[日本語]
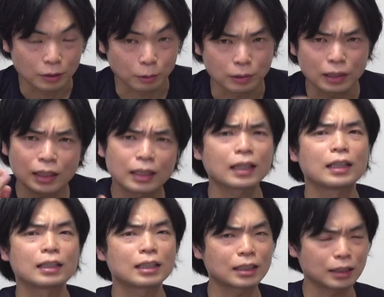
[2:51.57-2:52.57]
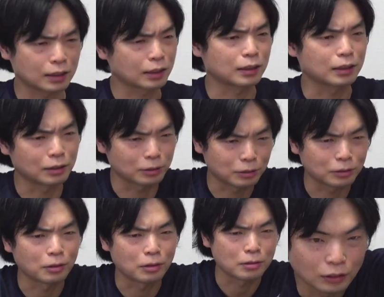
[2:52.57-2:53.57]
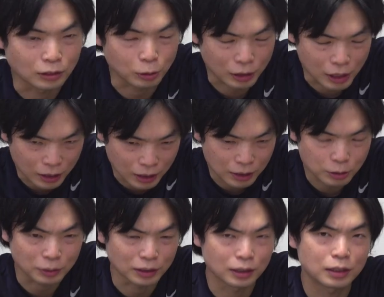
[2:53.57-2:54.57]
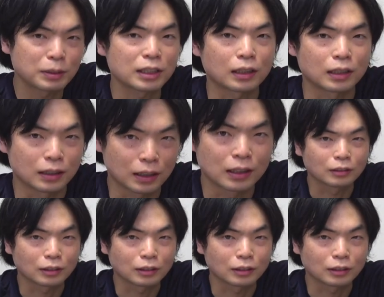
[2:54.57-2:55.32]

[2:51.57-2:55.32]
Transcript: どれだけ悲しかったかっていうと受験会場まで行きましたからね